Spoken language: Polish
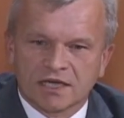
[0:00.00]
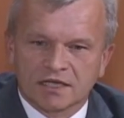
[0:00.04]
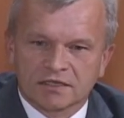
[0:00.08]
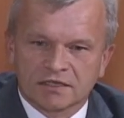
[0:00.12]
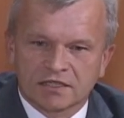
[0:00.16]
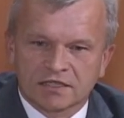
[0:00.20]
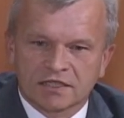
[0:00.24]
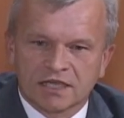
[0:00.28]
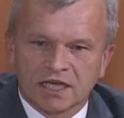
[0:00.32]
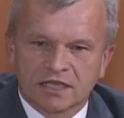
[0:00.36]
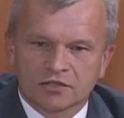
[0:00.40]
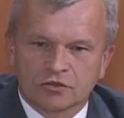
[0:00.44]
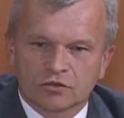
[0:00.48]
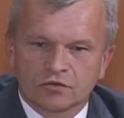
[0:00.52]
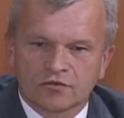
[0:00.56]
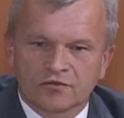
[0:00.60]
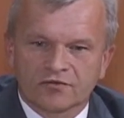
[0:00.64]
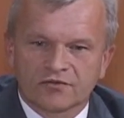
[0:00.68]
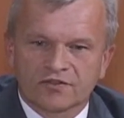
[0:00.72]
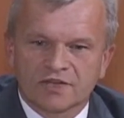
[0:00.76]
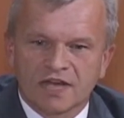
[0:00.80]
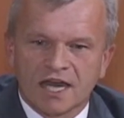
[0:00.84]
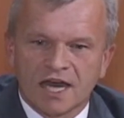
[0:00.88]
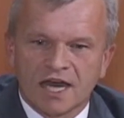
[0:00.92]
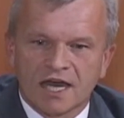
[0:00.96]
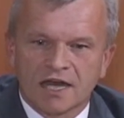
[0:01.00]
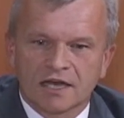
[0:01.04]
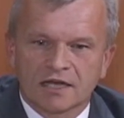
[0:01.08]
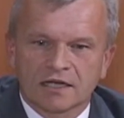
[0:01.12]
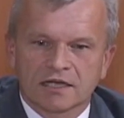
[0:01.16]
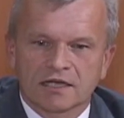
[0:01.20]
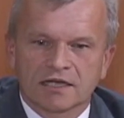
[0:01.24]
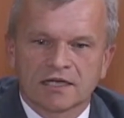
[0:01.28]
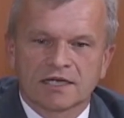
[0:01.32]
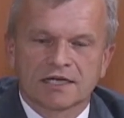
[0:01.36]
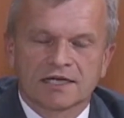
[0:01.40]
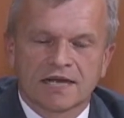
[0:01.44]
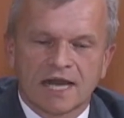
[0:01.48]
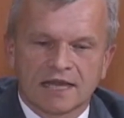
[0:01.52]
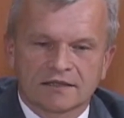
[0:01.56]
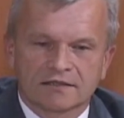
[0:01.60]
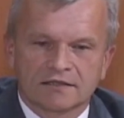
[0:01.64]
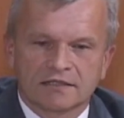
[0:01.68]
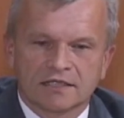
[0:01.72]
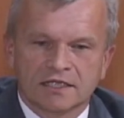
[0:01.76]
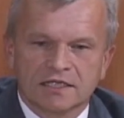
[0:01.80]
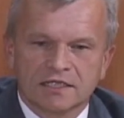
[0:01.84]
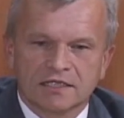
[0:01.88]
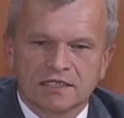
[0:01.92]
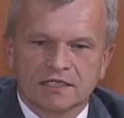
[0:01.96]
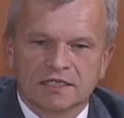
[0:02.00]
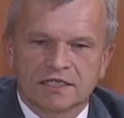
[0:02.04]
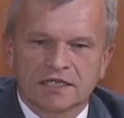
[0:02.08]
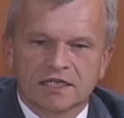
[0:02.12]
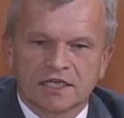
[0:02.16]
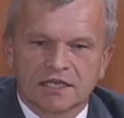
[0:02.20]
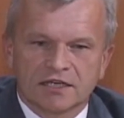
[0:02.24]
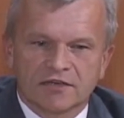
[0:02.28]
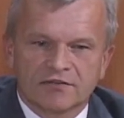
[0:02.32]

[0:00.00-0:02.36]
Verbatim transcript: kandydatów na radnych,